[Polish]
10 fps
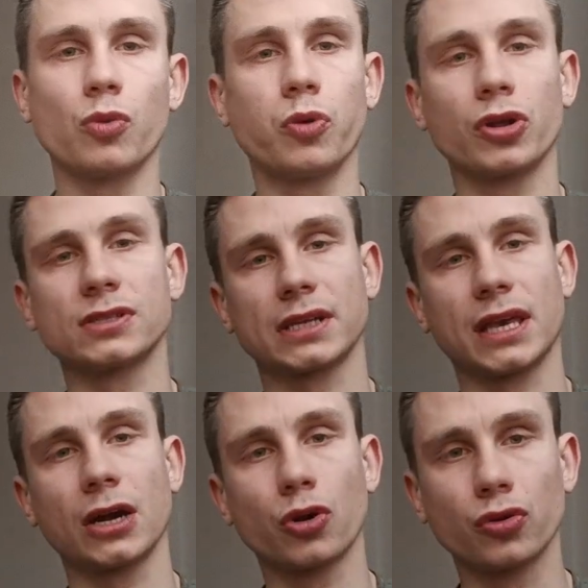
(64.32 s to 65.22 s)
kupując
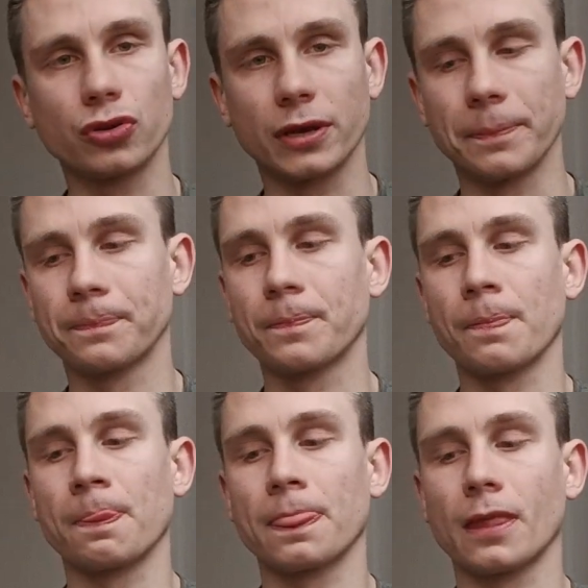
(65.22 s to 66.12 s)
takie grunty.
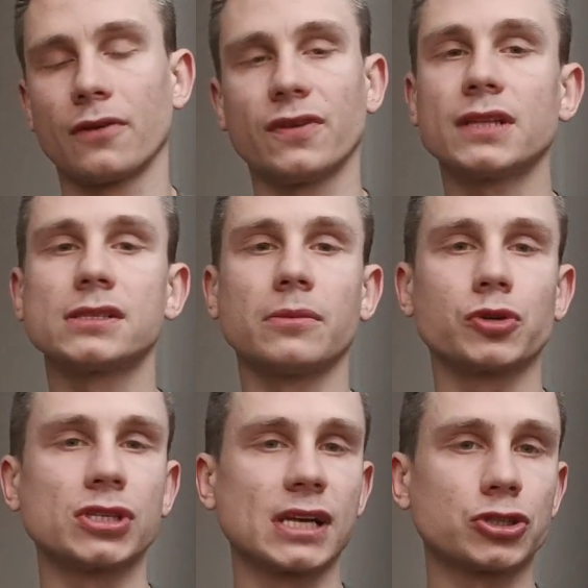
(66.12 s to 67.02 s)
Więc
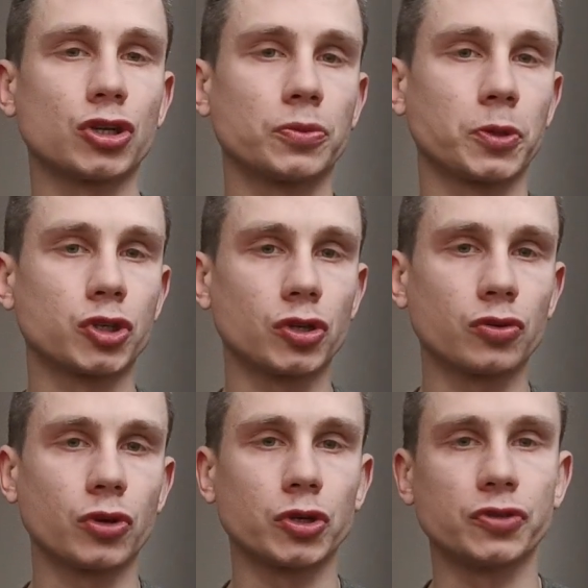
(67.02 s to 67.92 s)
może zacznę od
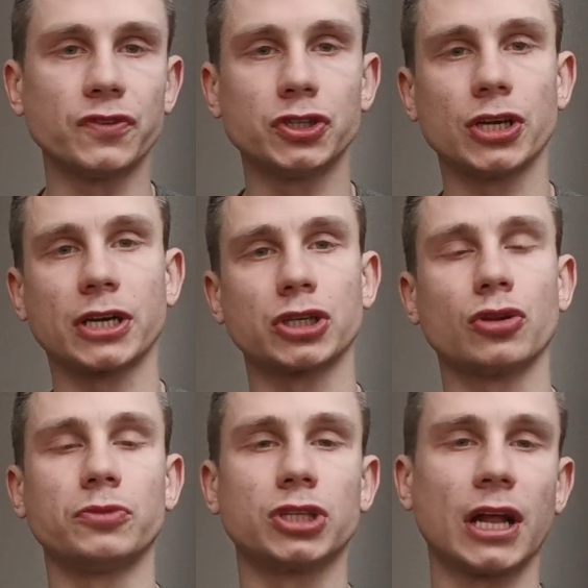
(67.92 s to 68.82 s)
początku i oczywiście, jak
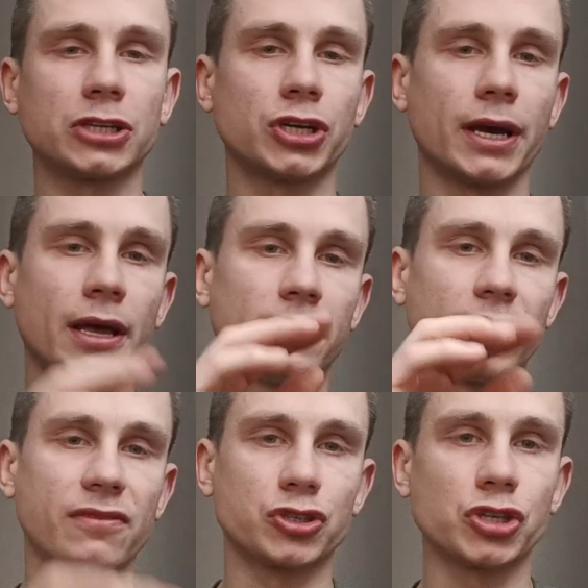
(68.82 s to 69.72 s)
się domyślacie,
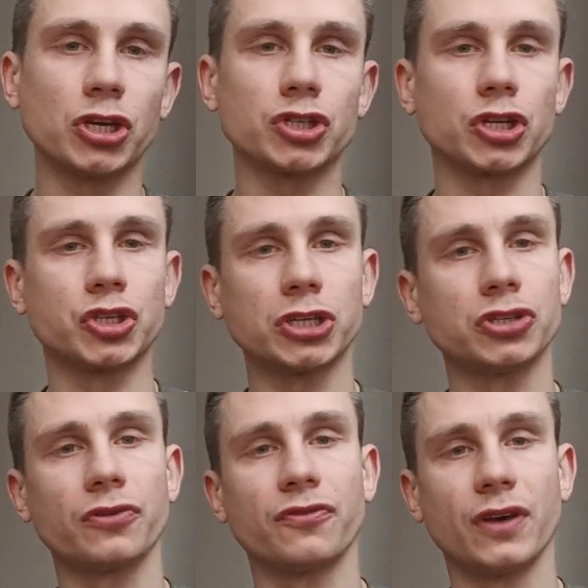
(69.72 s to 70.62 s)
najważniejsza
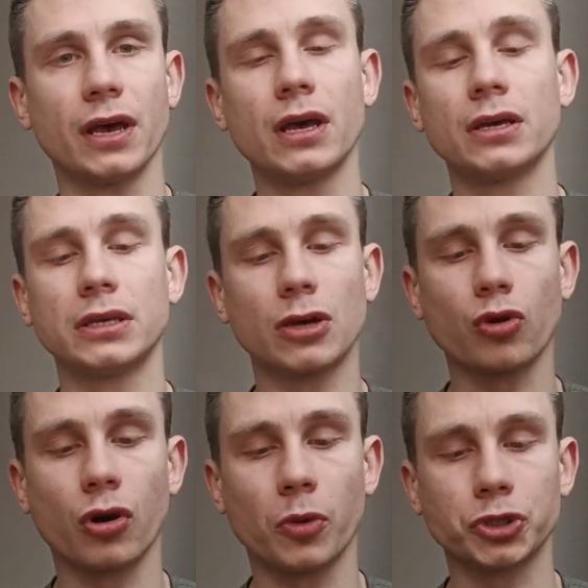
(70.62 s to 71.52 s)
rzecz w
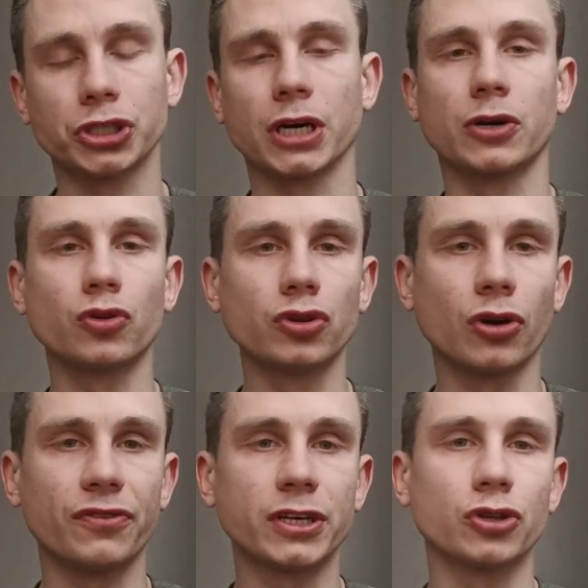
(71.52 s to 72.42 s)
nieruchomościach
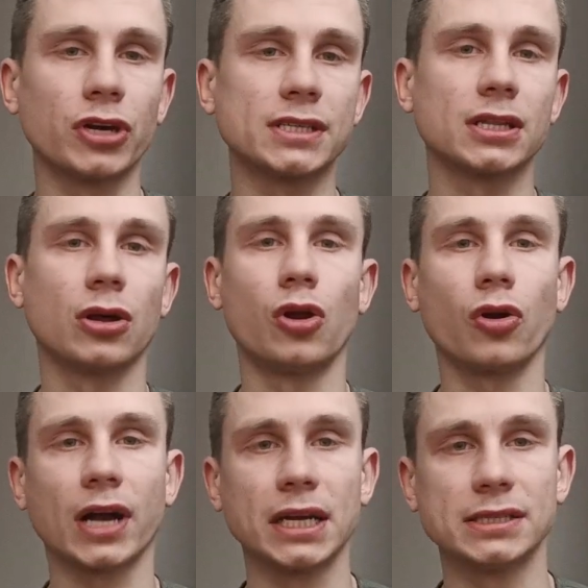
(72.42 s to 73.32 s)
gruntowych to jest
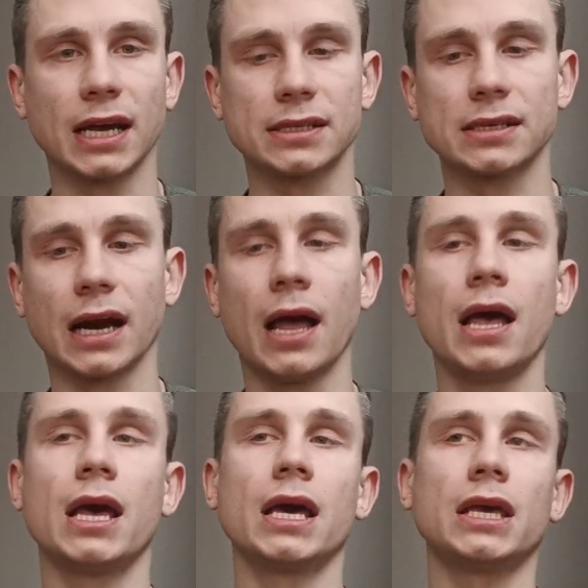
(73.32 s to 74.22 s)
lokalizacja.
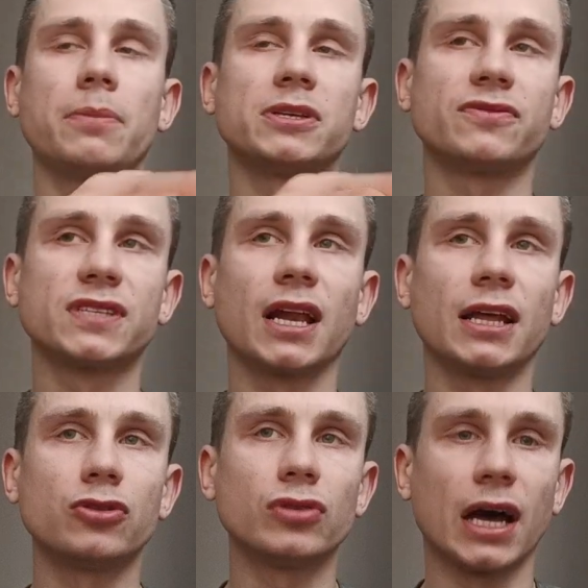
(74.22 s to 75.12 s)
I bez
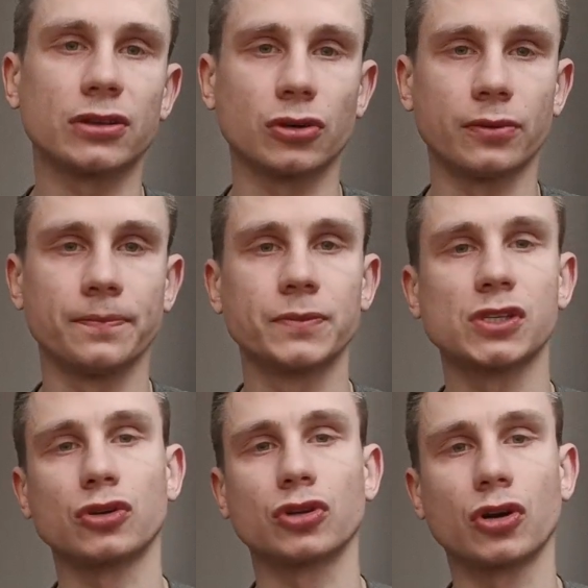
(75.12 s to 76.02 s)
względu na to,
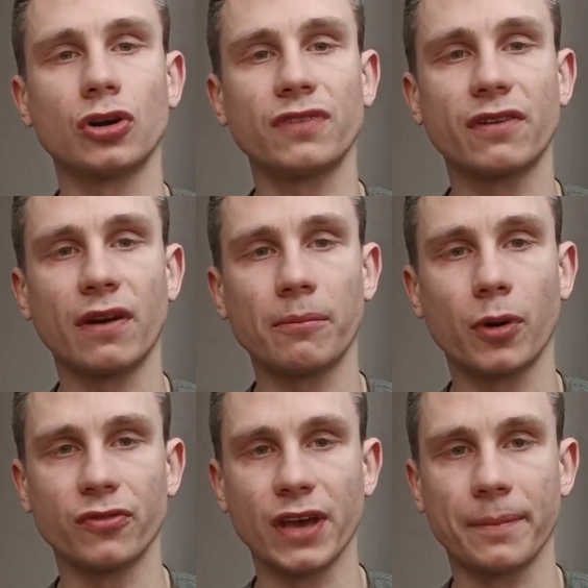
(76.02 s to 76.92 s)
co ktokolwiek Wam
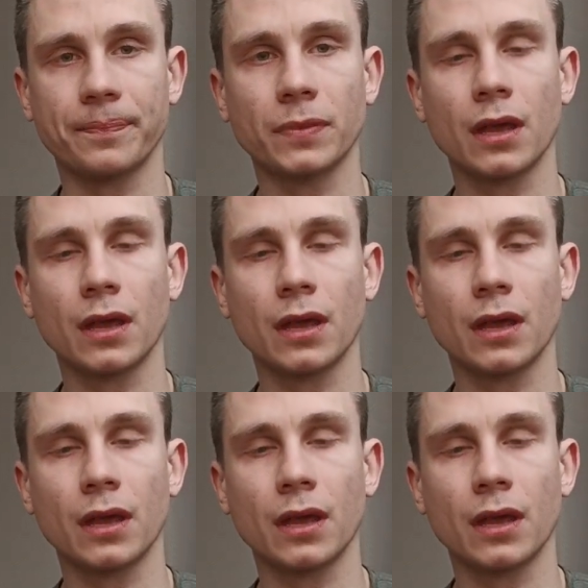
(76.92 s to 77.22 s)
powie,